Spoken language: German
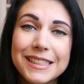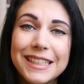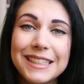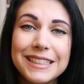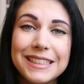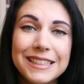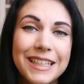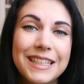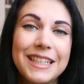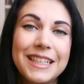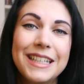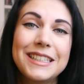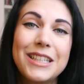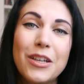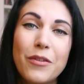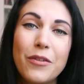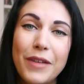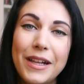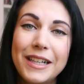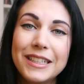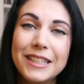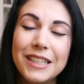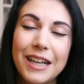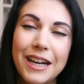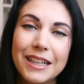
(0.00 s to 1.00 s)
Internet der
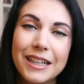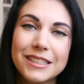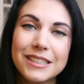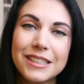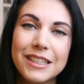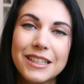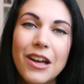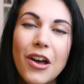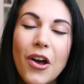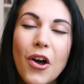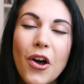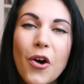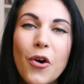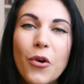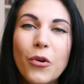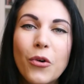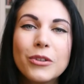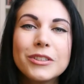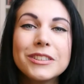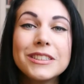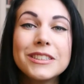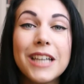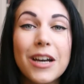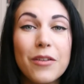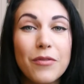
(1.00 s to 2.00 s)
Welt hatte.
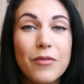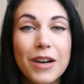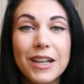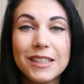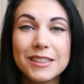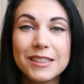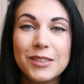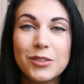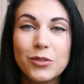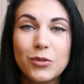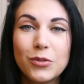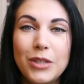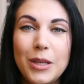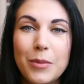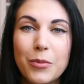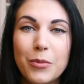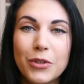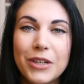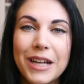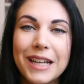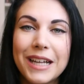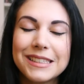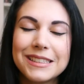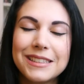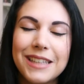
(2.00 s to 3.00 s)
Und da war sie so lieb
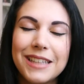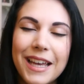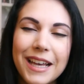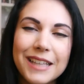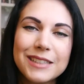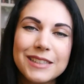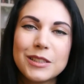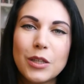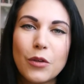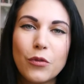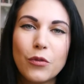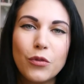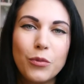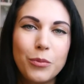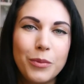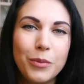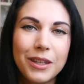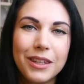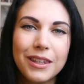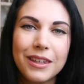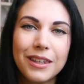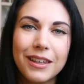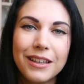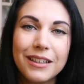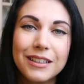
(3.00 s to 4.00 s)
und hat sie extra für
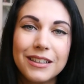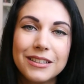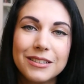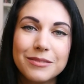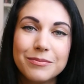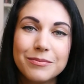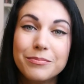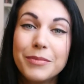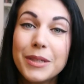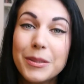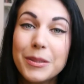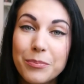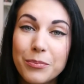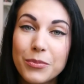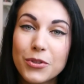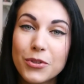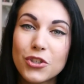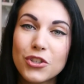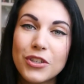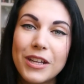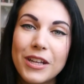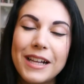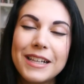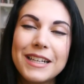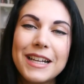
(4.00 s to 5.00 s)
mich äh,
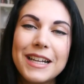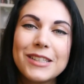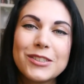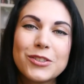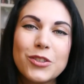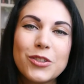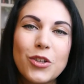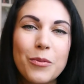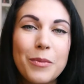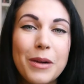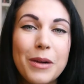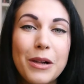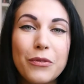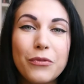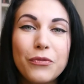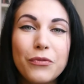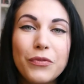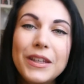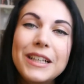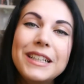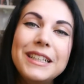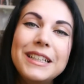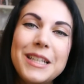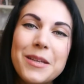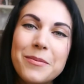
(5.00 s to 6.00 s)
mitbestellt. Also nochmal
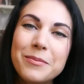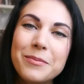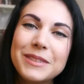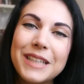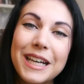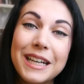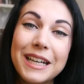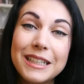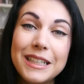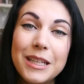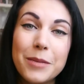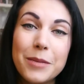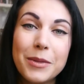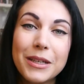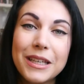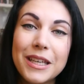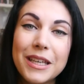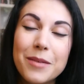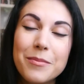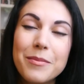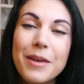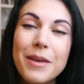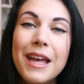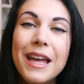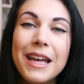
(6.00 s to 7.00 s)
vielen lieben Dank, liebe
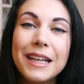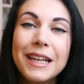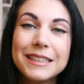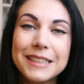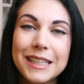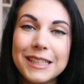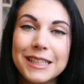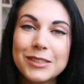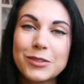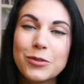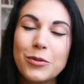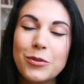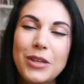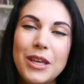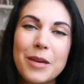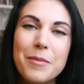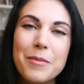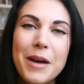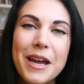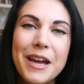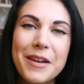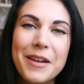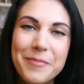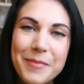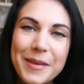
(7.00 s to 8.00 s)
Kim, dass du
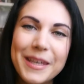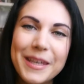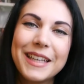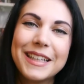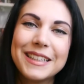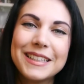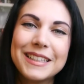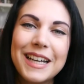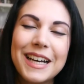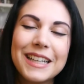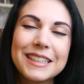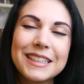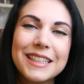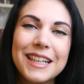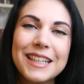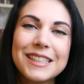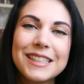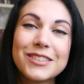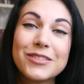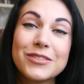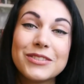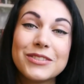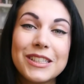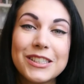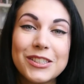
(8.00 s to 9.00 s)
hierbei an mich gedacht
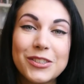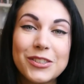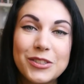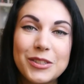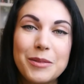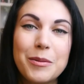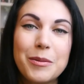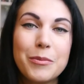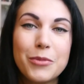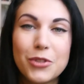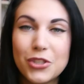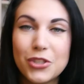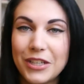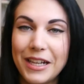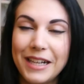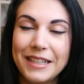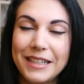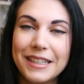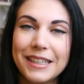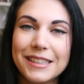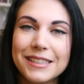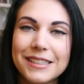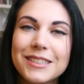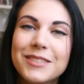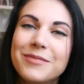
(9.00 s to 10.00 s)
hast und dass du sie mir
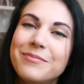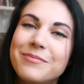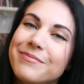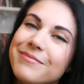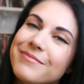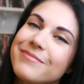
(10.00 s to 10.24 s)
bestellt hast.